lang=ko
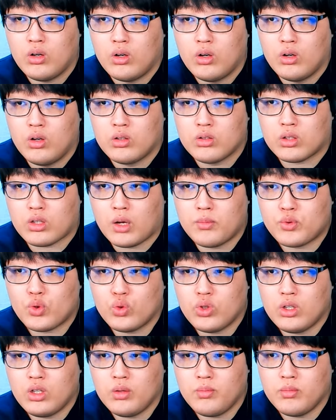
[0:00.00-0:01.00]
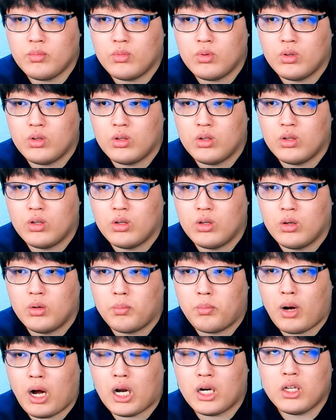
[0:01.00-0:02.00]
자 다음 손님
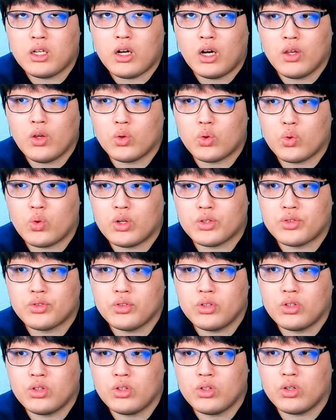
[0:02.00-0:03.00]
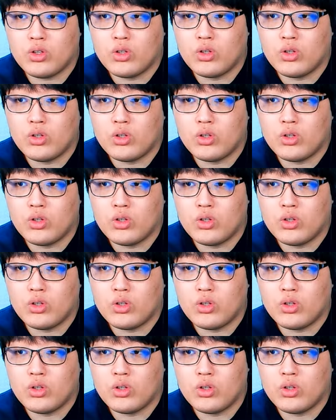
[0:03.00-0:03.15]
바리깡이었던 것 같은데